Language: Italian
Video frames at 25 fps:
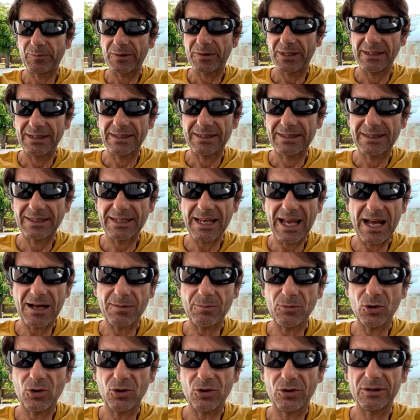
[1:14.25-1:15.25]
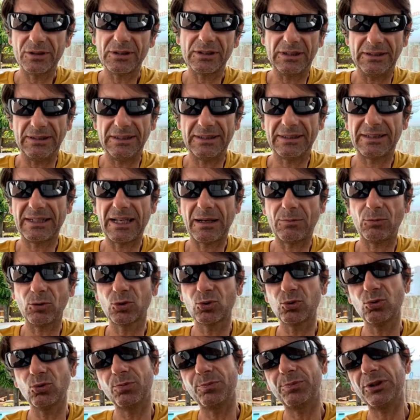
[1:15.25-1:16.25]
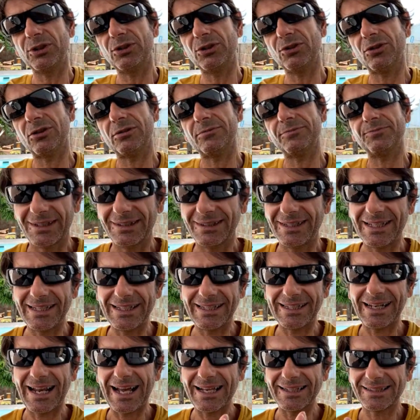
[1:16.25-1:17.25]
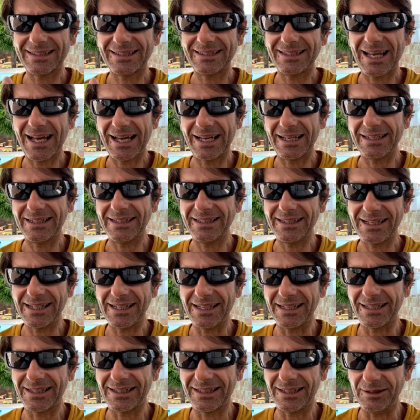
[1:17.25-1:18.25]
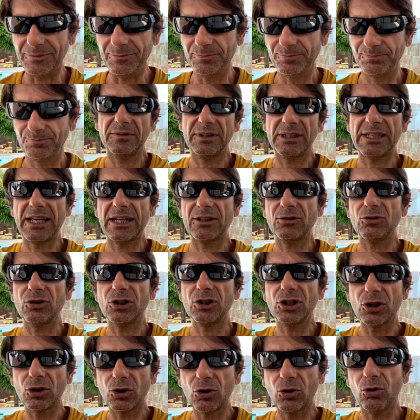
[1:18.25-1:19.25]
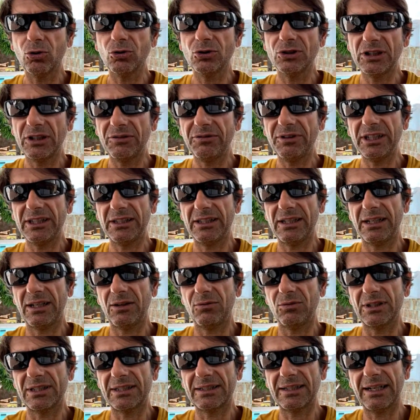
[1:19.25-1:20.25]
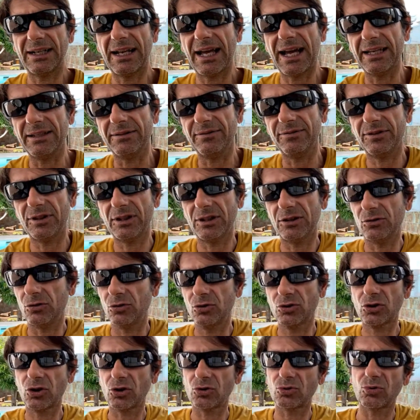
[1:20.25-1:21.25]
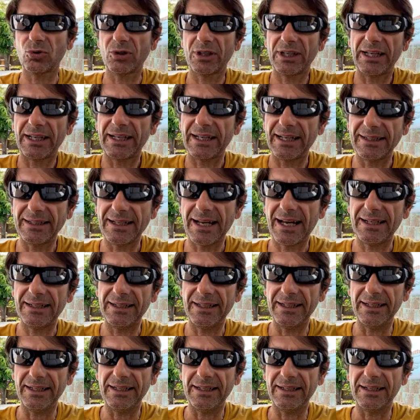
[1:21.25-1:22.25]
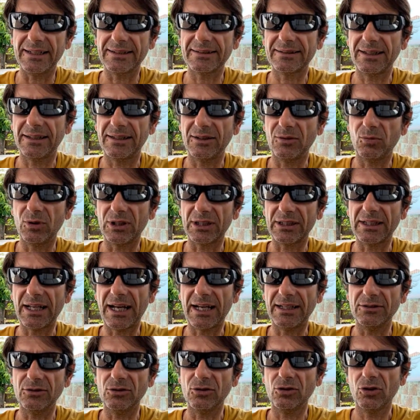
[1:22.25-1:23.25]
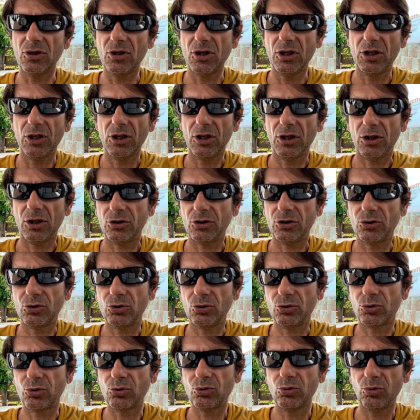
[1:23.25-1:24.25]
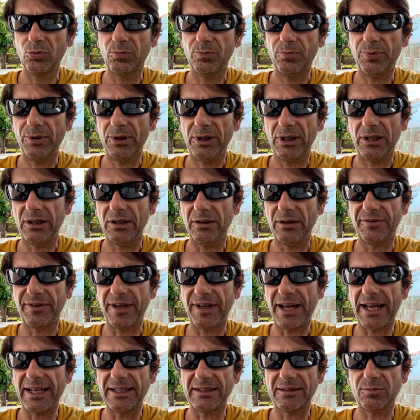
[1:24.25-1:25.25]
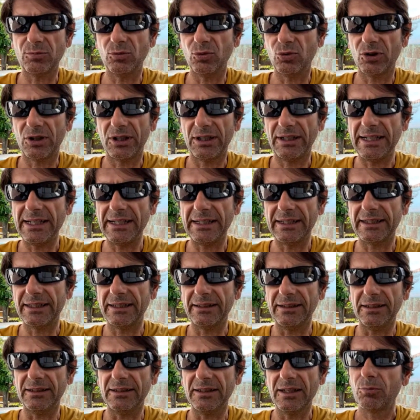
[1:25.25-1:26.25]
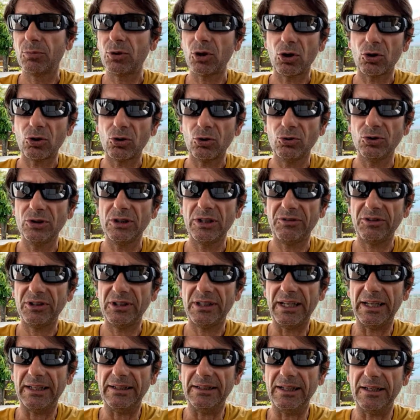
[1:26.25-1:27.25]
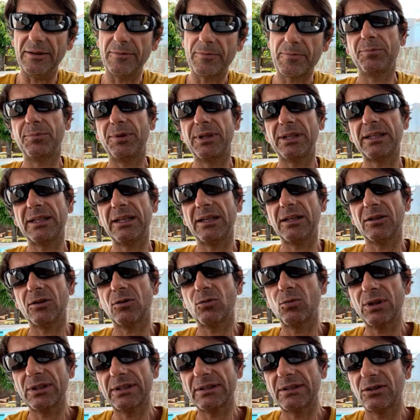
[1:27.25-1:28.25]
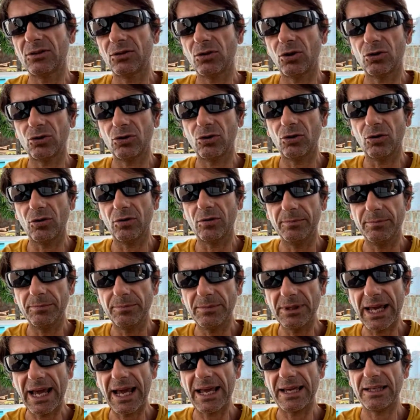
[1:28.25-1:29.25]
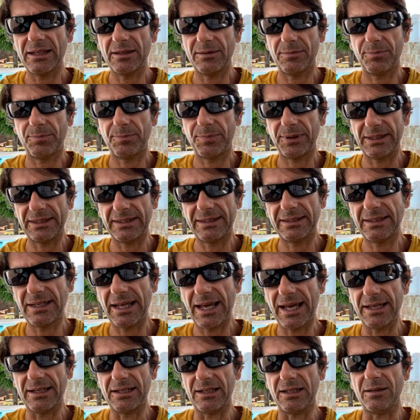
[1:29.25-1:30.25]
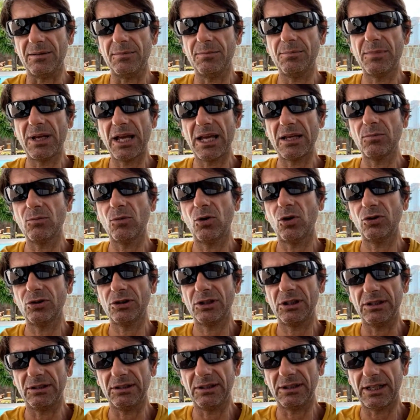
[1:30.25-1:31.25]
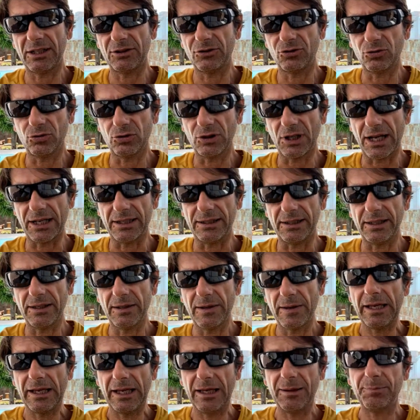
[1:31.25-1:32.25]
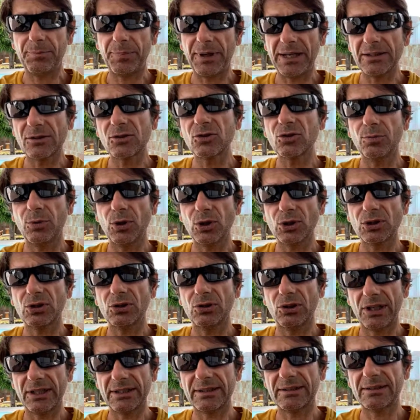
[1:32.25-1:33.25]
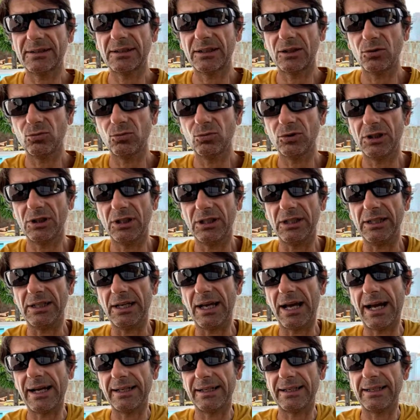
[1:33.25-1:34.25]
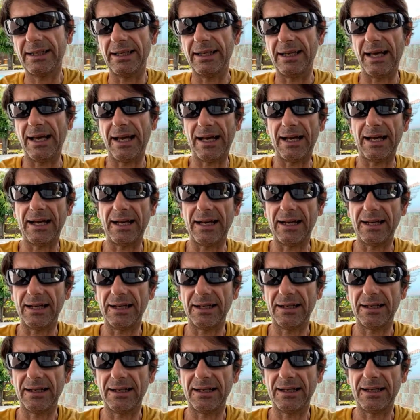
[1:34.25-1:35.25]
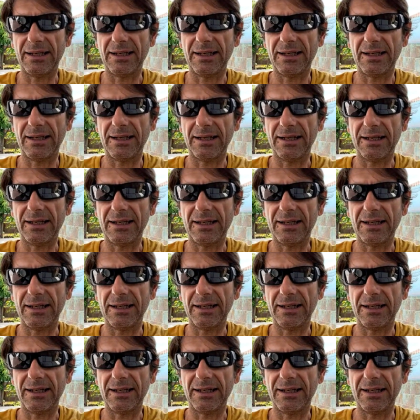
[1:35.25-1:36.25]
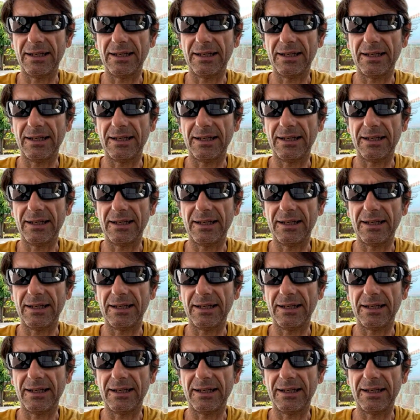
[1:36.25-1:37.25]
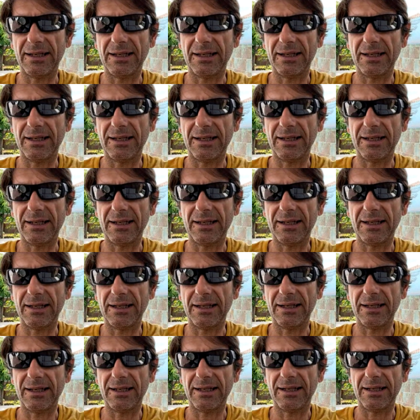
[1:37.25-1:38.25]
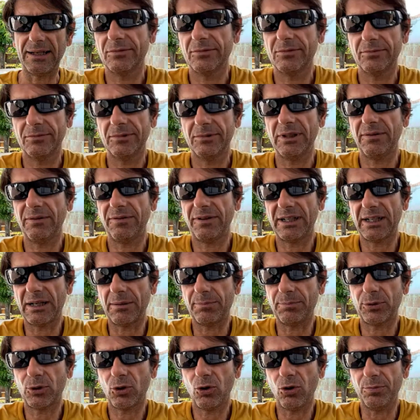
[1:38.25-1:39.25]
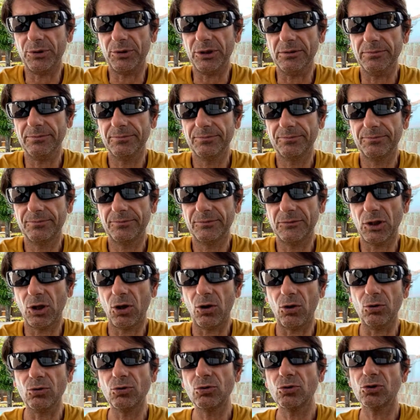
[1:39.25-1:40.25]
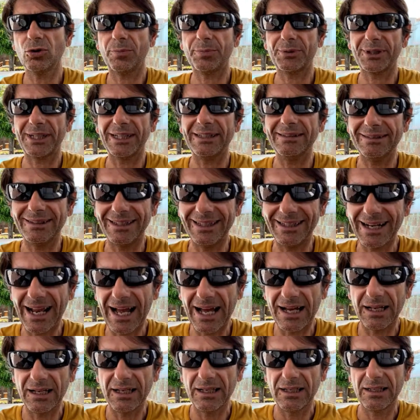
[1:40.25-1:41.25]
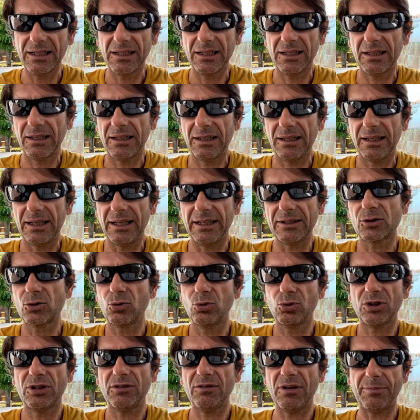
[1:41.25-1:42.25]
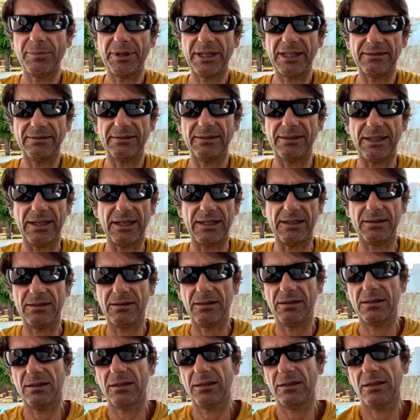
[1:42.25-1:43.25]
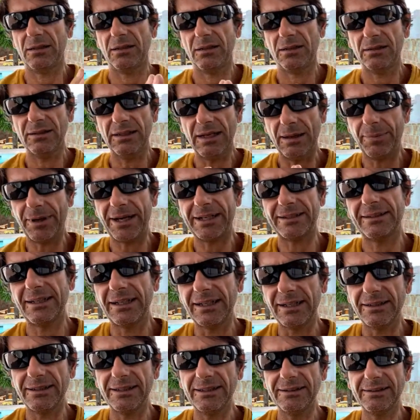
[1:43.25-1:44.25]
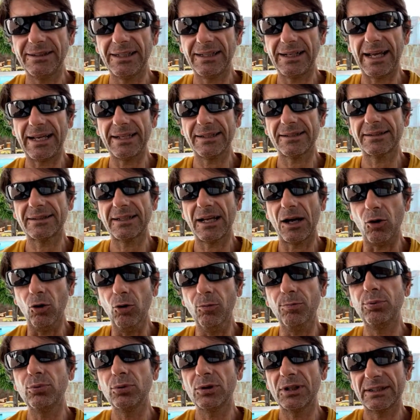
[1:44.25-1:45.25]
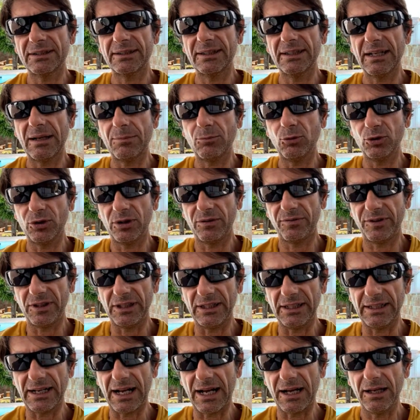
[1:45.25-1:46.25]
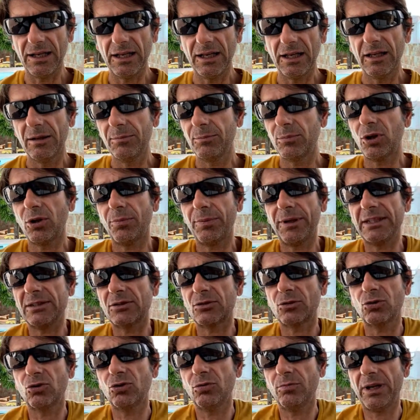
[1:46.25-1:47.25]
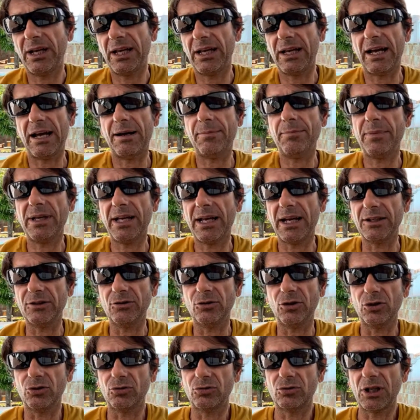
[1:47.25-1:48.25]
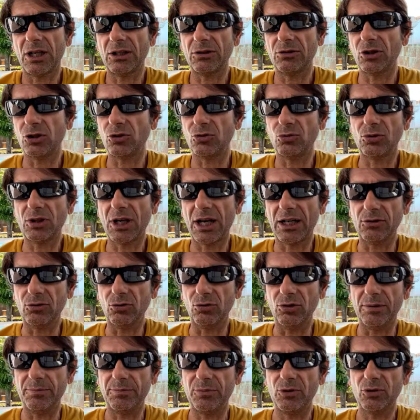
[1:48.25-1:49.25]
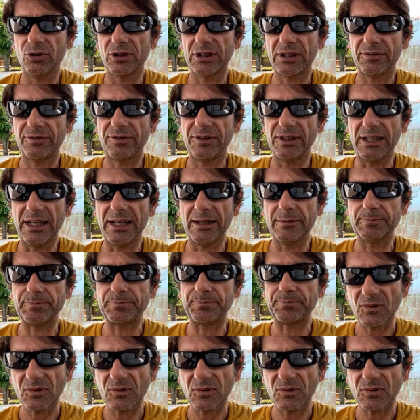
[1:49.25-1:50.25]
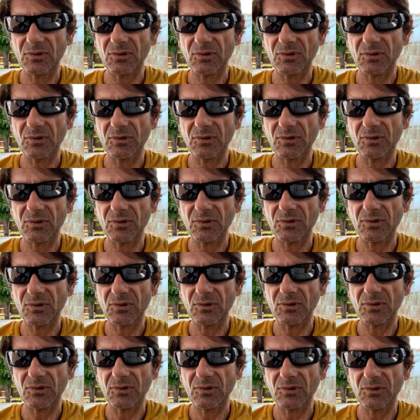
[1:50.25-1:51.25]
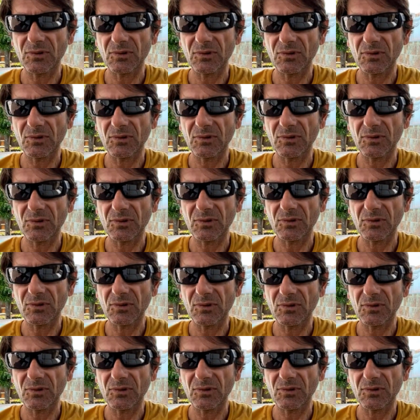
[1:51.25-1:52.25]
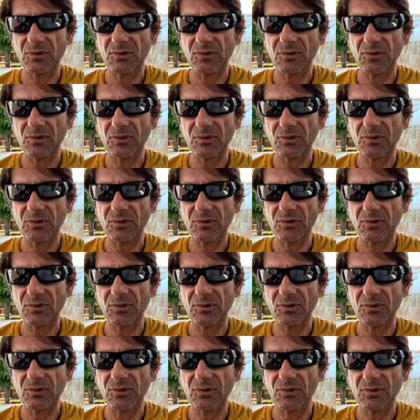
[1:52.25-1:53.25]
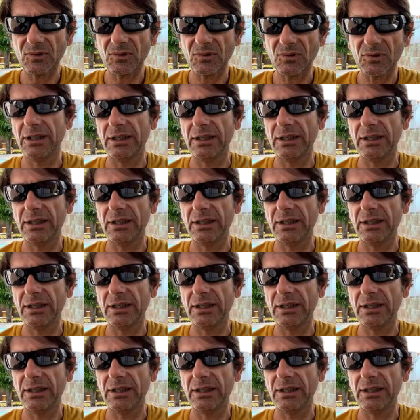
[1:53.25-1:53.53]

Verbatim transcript: Iniziamo, iniziamo subito. Ringrazia i ricchi. Vi chiedo di condividere questa live, non so su che canale la state guardando, YouTube, eh, Facebook, LinkedIn, però condividete perché questi sono i miei pensieri, i miei modi di ragionare e penso possono essere utili anche a, a voi e ai vostri amici. Ovviamente poi ognuno li farà propri, no? ognuno prenderà esclusivamente la parte che gli interessa oppure se la modificherà. Però penso come a me hanno tanto aiutato le biografie, penso che possono aiutare anche voi.